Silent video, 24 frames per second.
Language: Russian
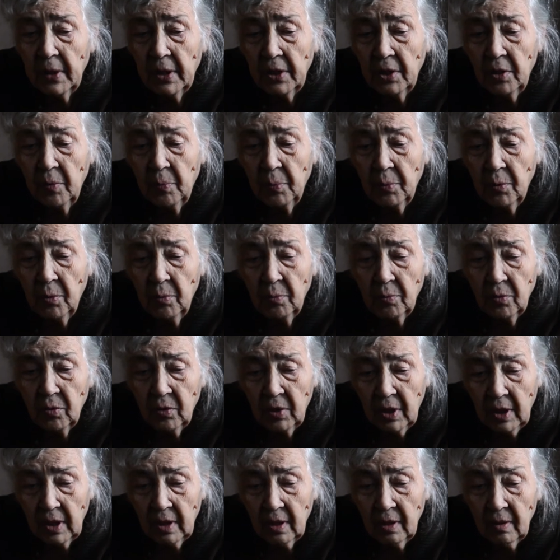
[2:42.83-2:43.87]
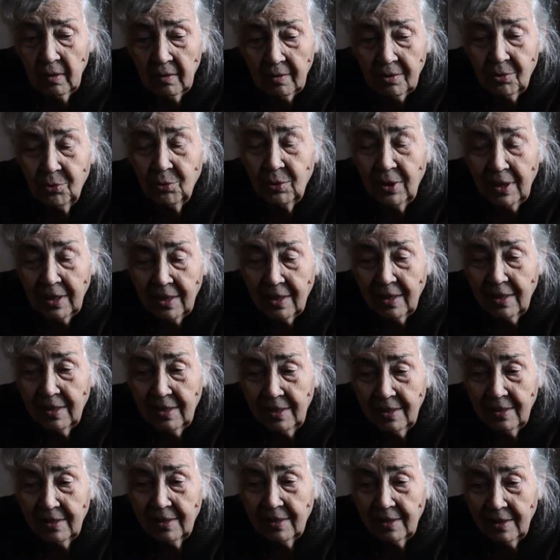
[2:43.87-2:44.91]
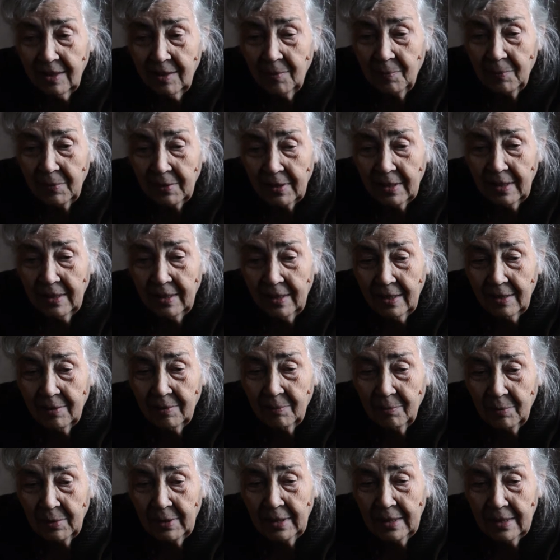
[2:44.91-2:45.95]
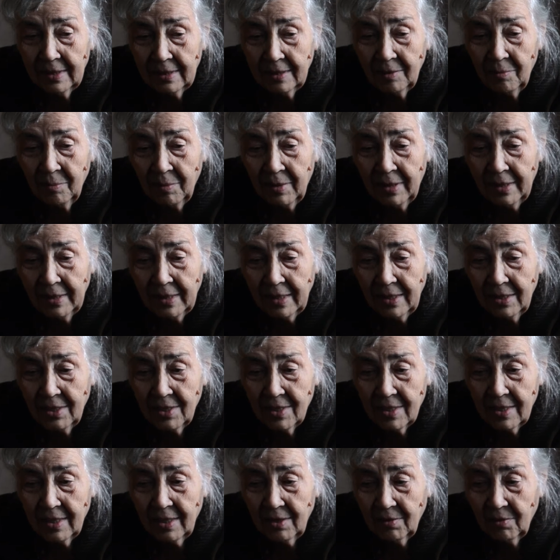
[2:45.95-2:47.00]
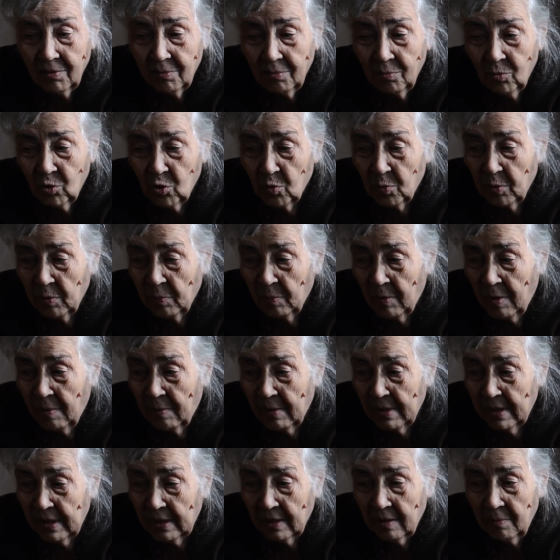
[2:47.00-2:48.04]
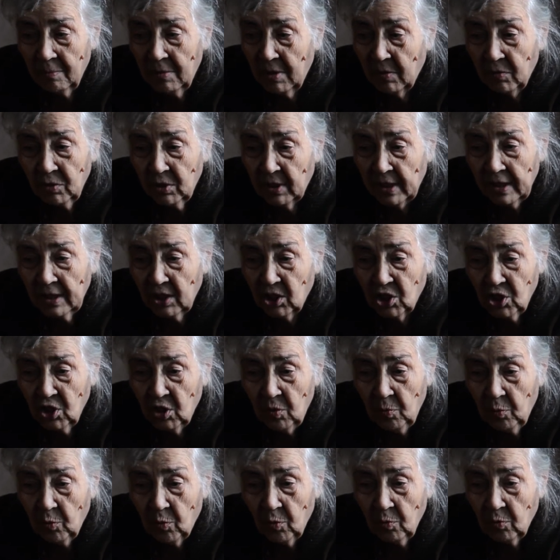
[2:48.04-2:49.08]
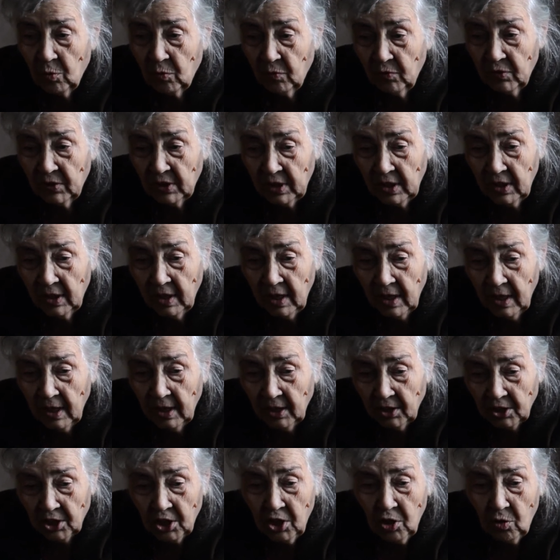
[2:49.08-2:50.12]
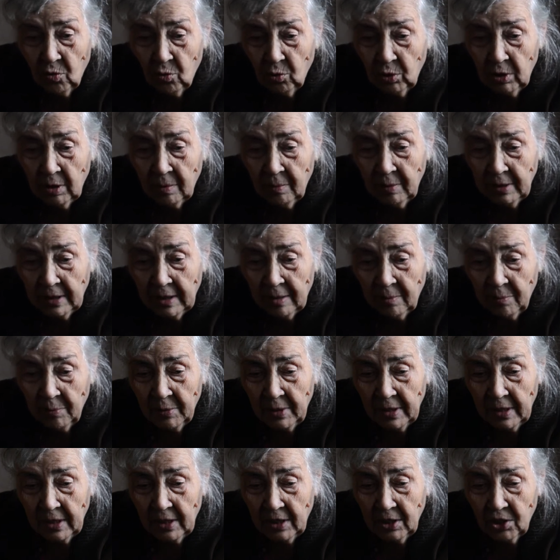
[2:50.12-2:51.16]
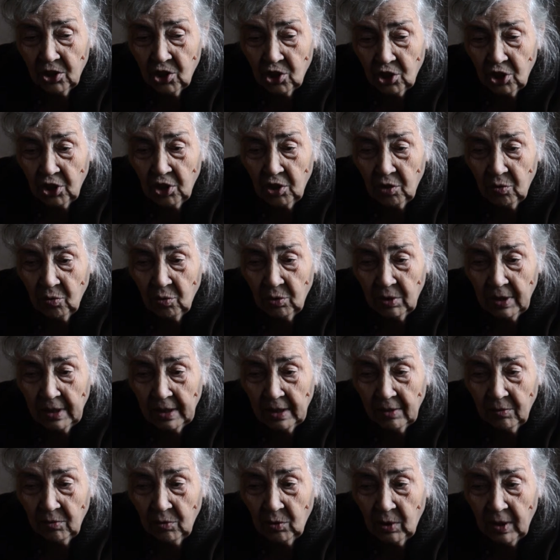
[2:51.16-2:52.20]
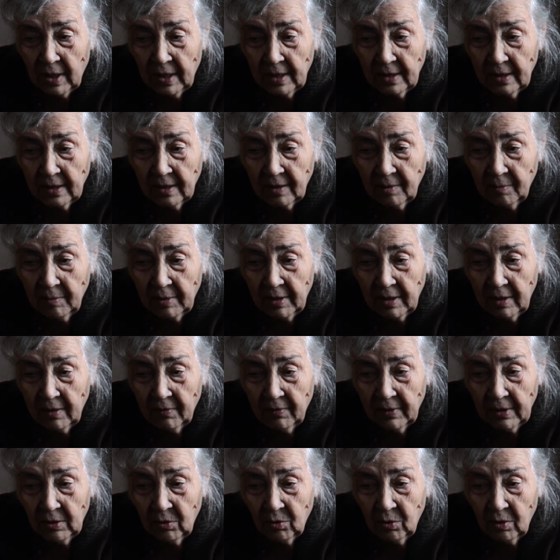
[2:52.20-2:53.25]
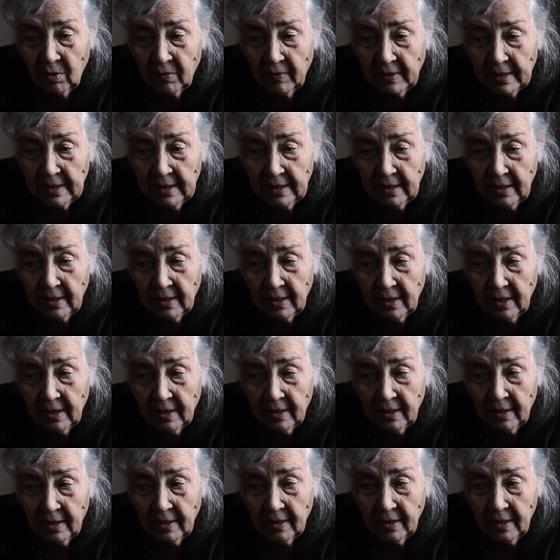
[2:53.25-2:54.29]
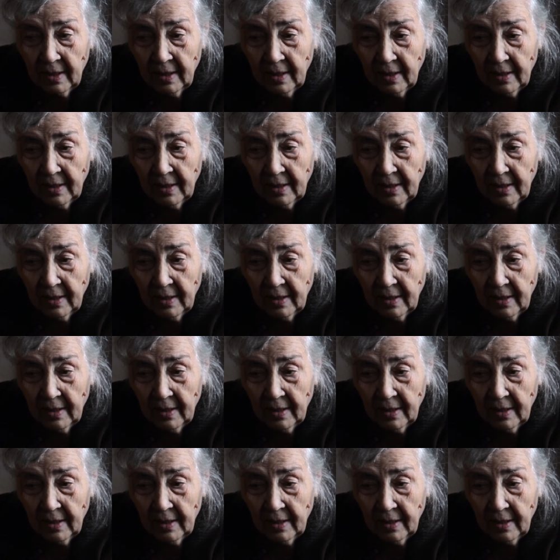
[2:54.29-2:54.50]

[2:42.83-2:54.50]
я не помню. Я э, куда, какие степи? Была зима, я не знаю, может быть, мама где-то... Вот я даже не помню, все три года мы там были или четыре года этой эвакуации были в одной квартире или как.